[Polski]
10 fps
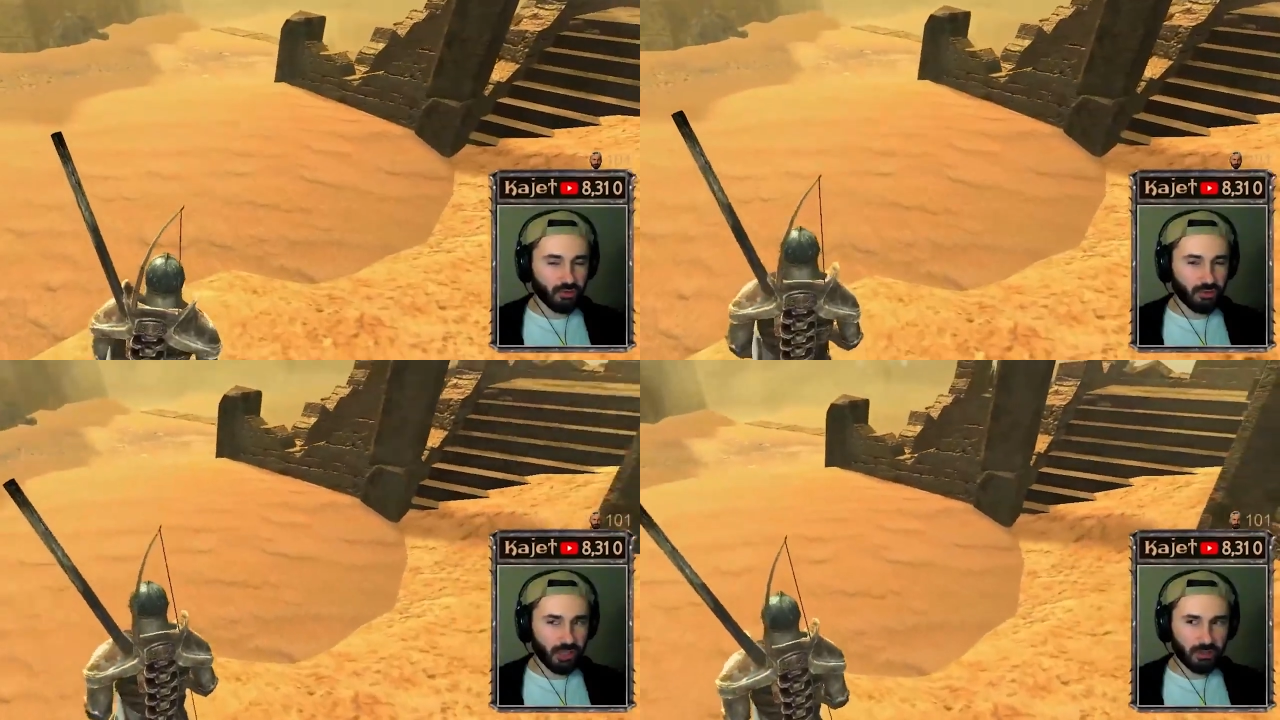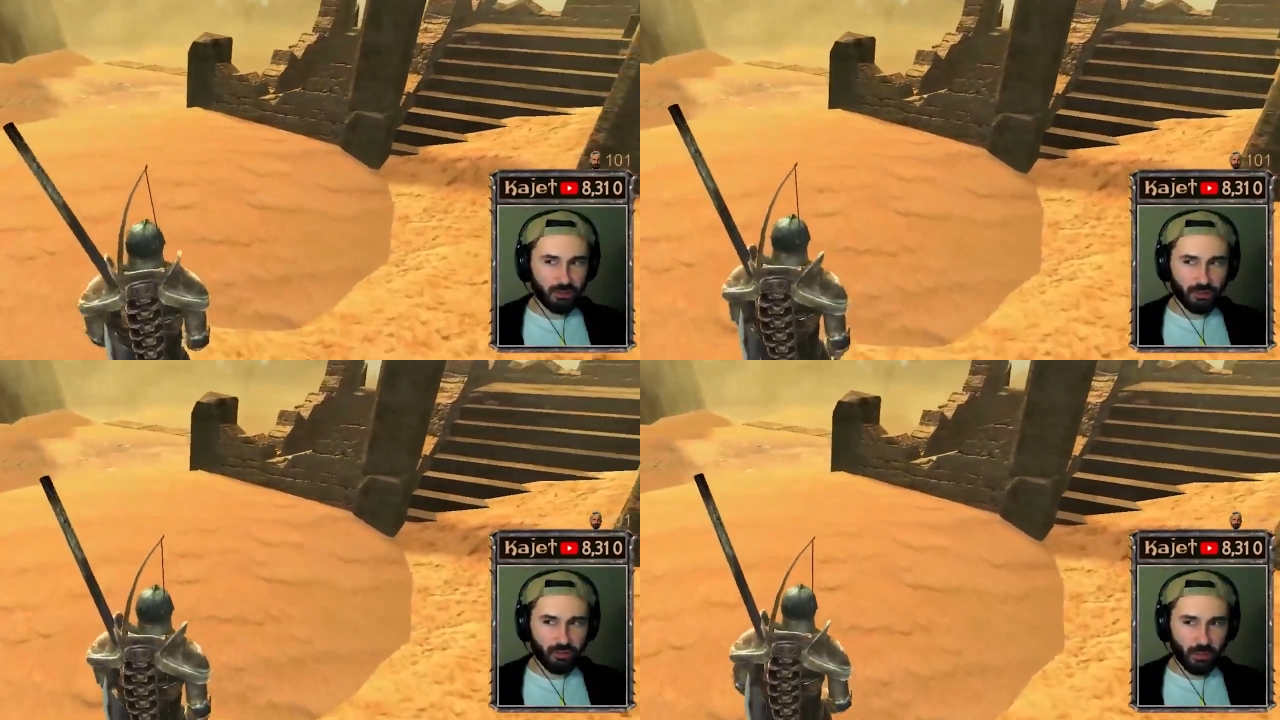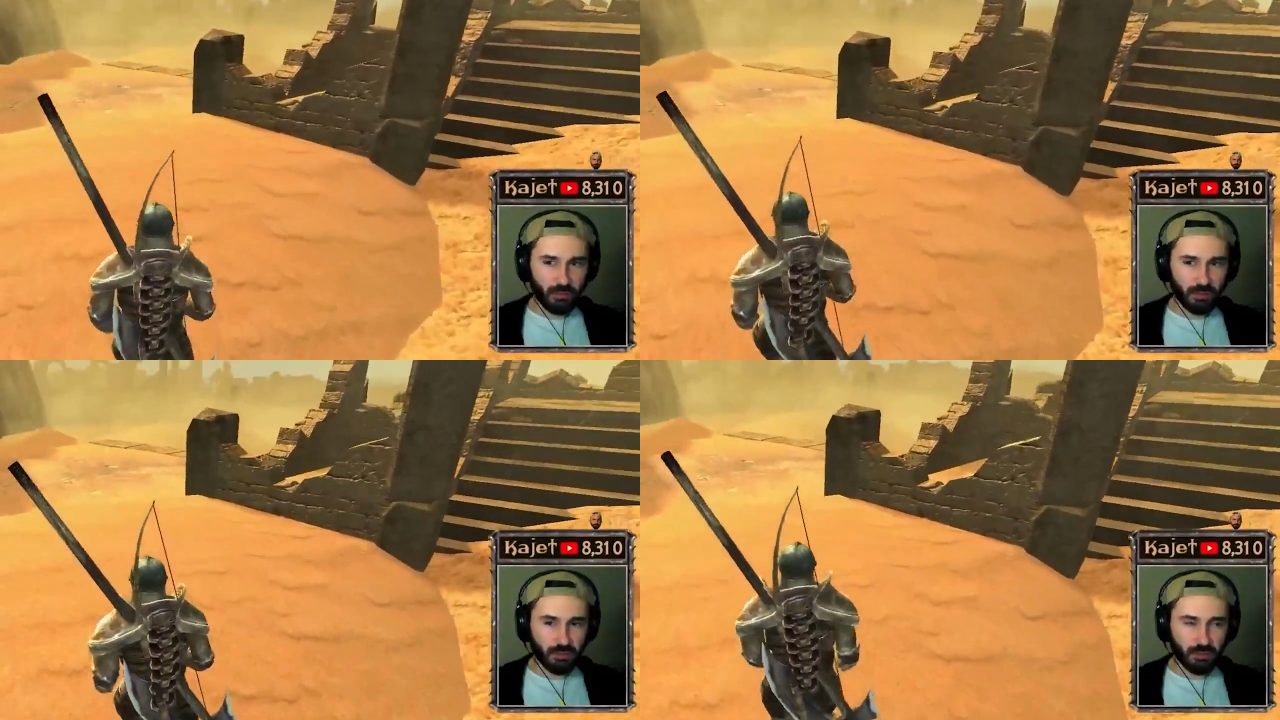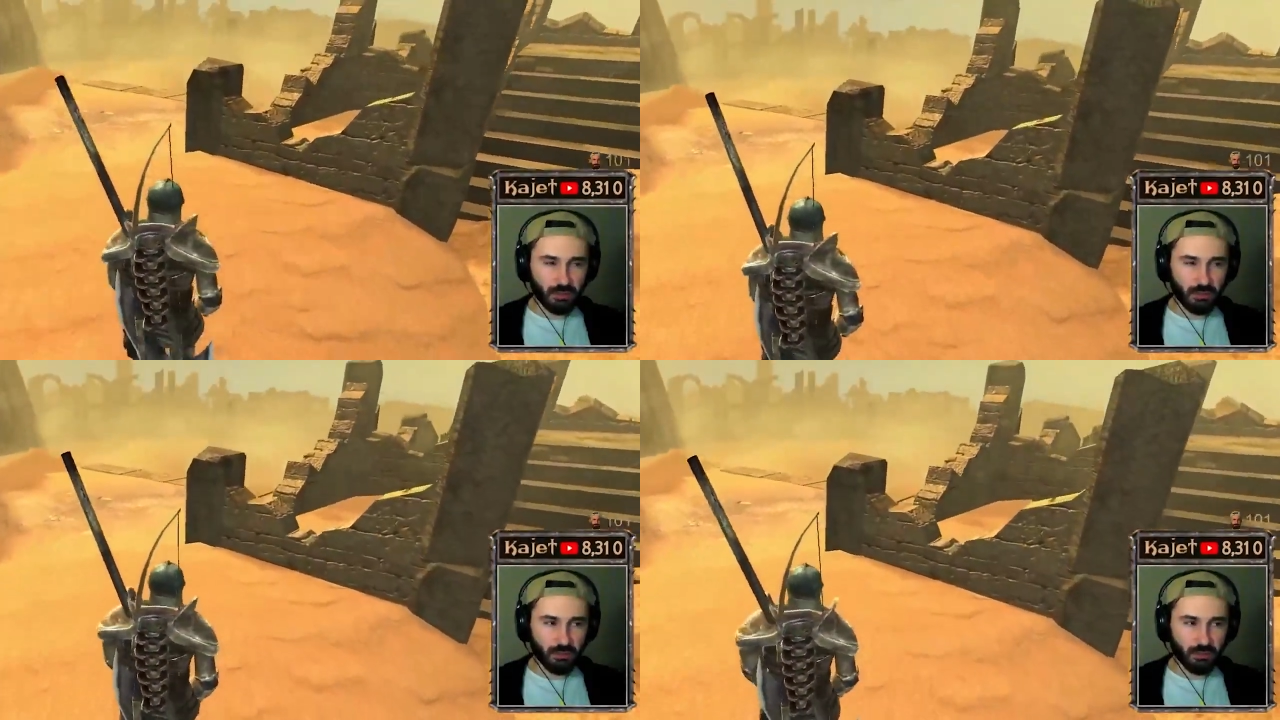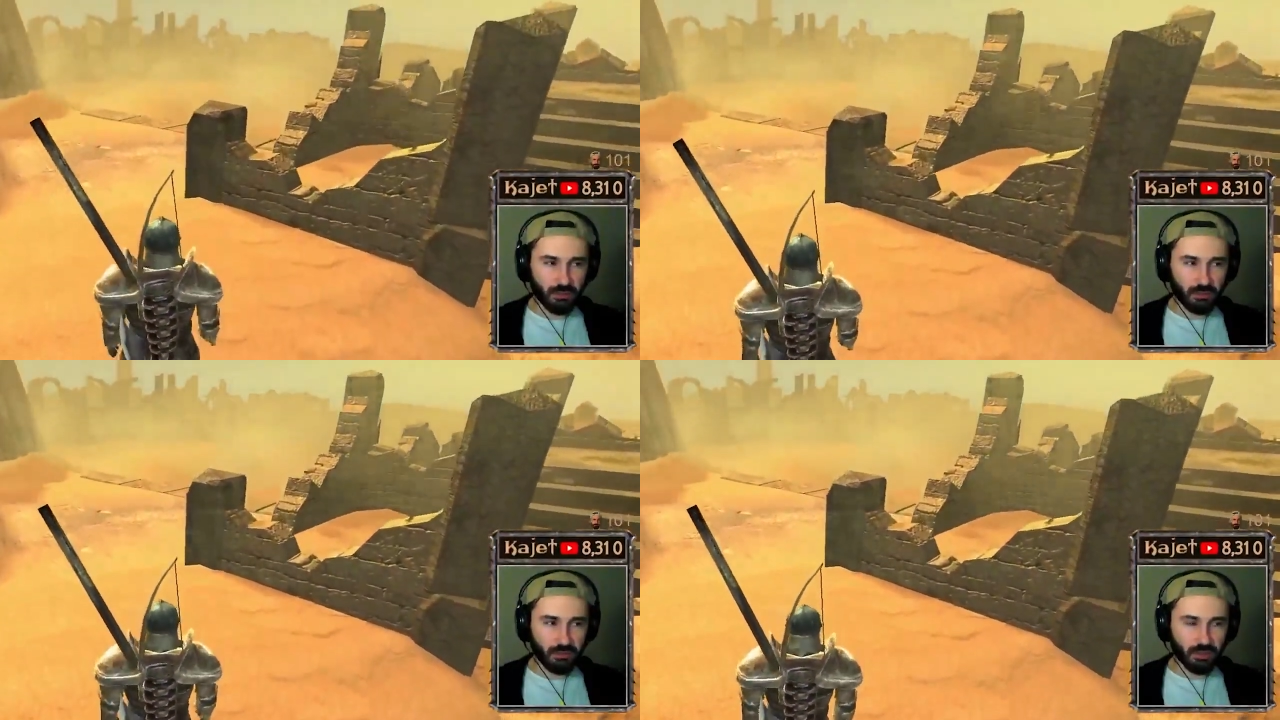śniady to jest ciemny kolor,
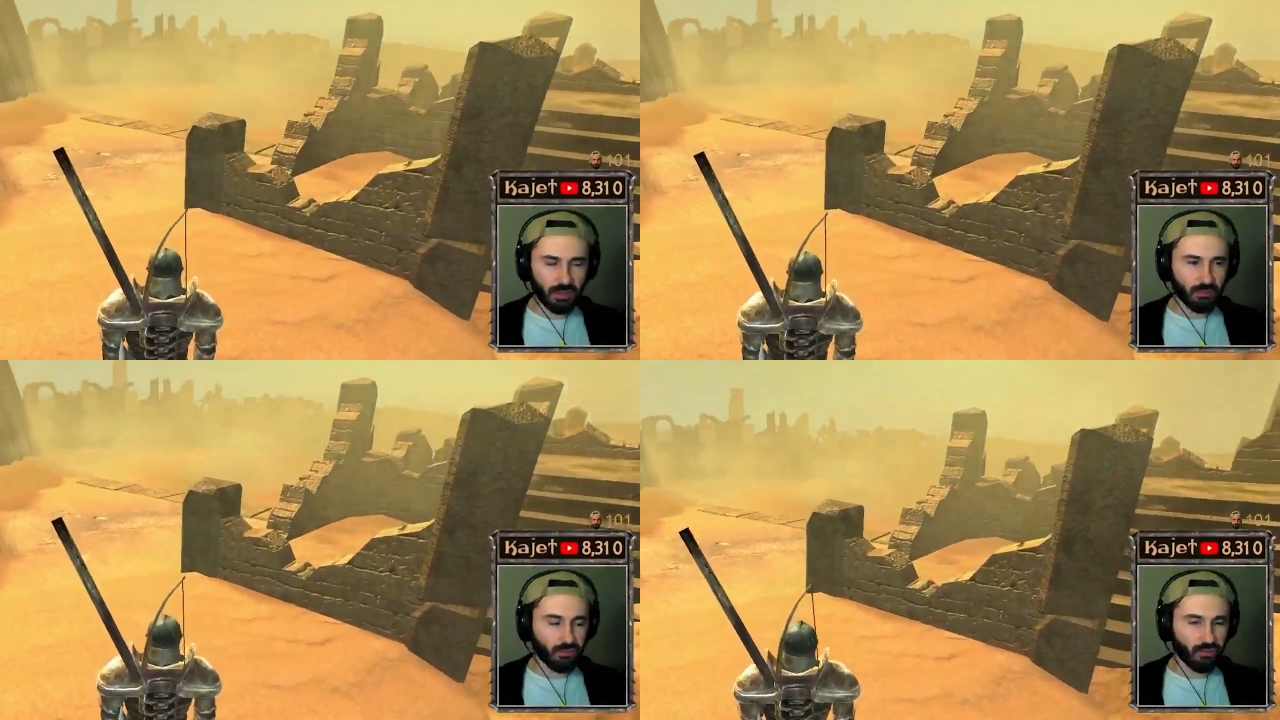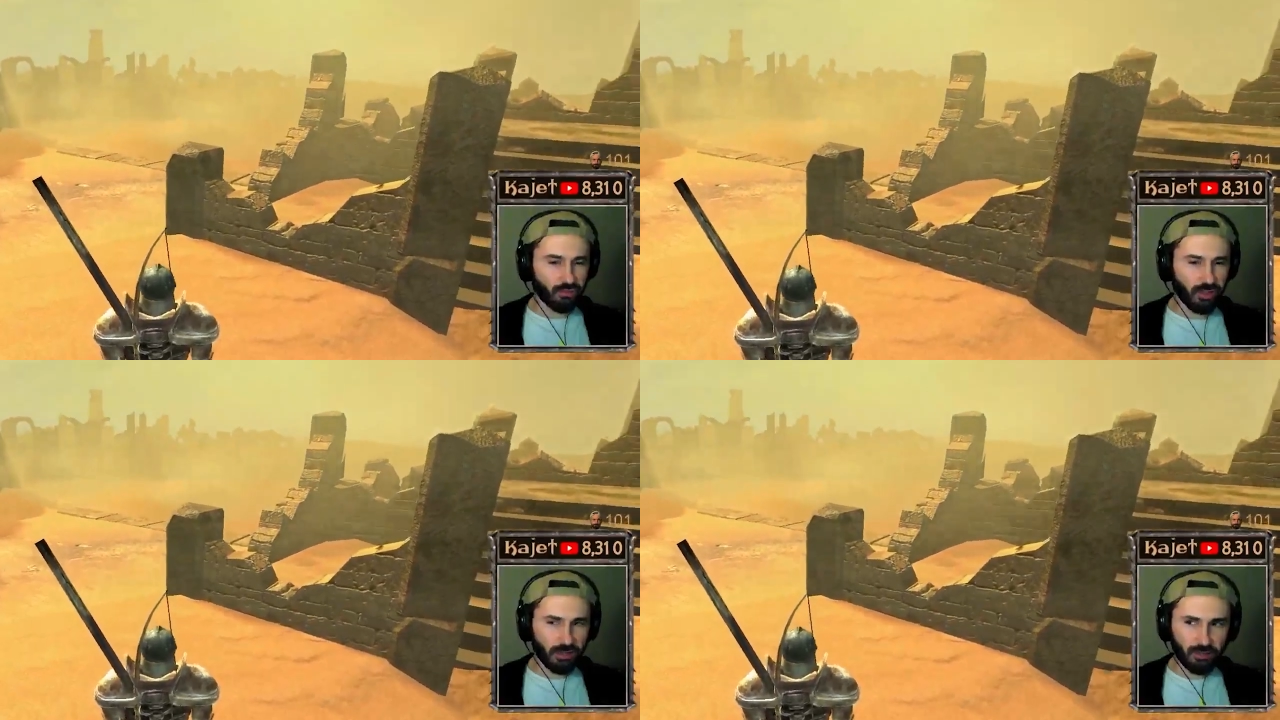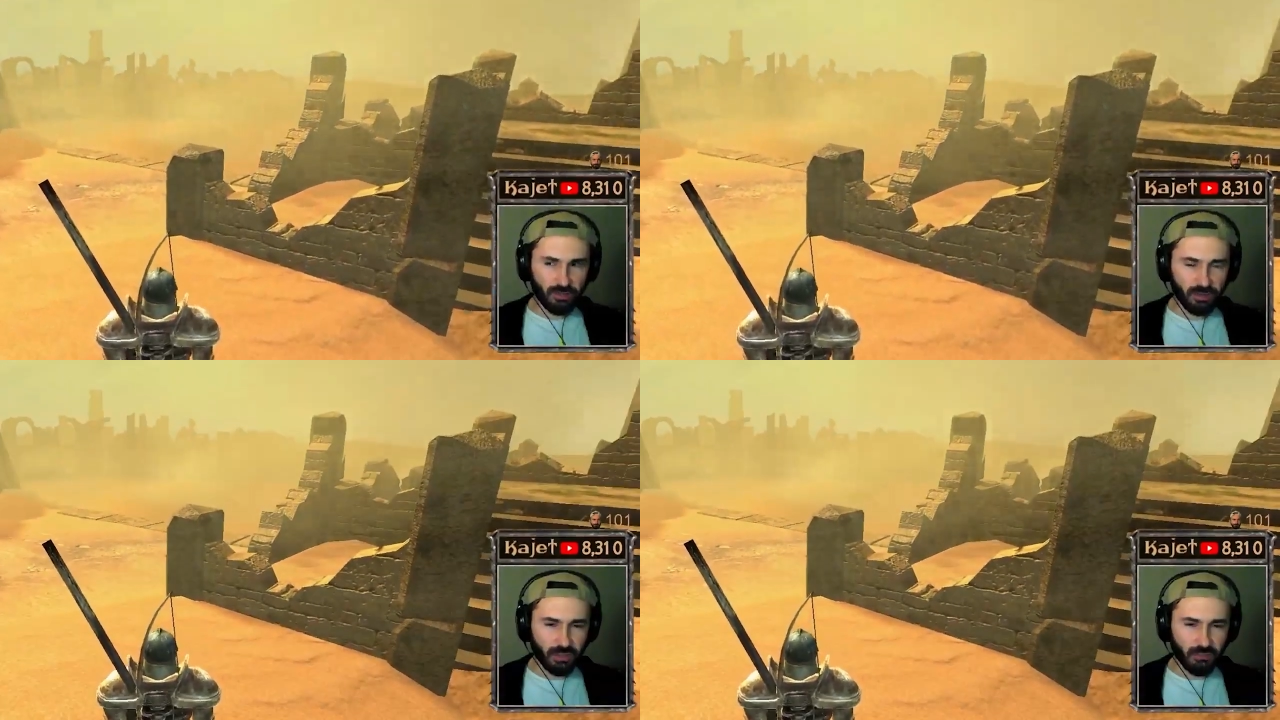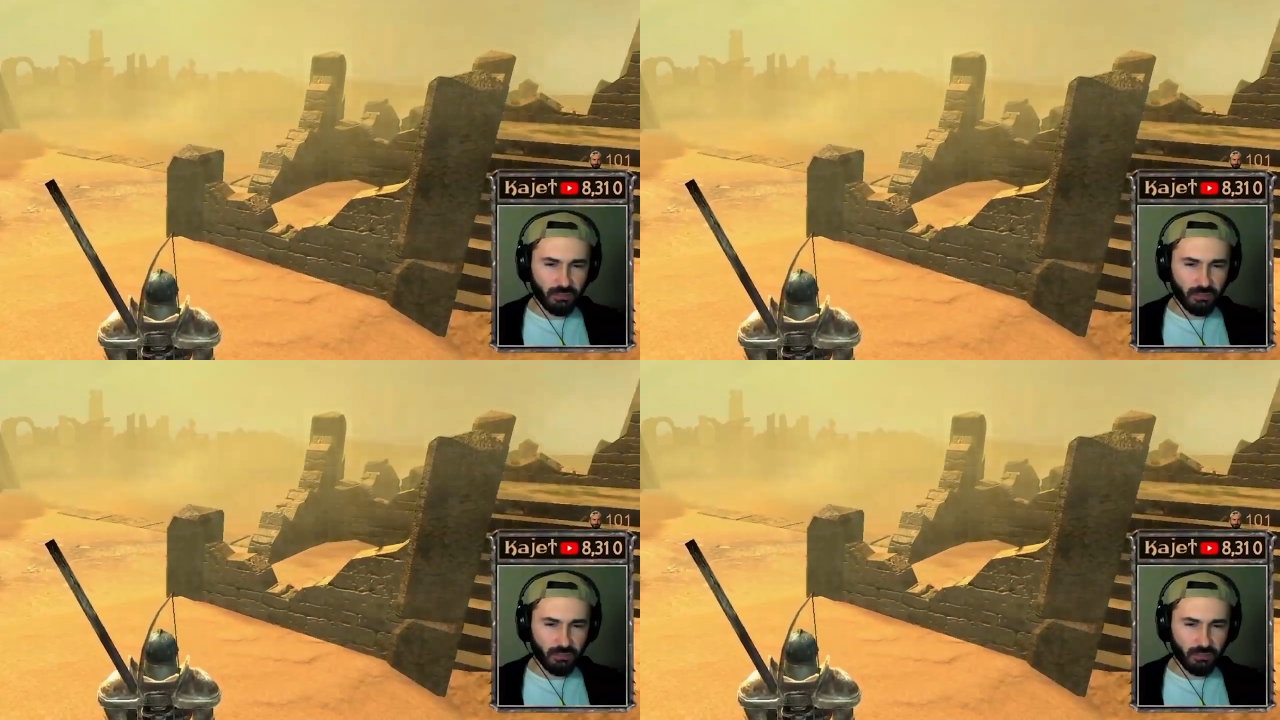nie, czy śniady to jest taki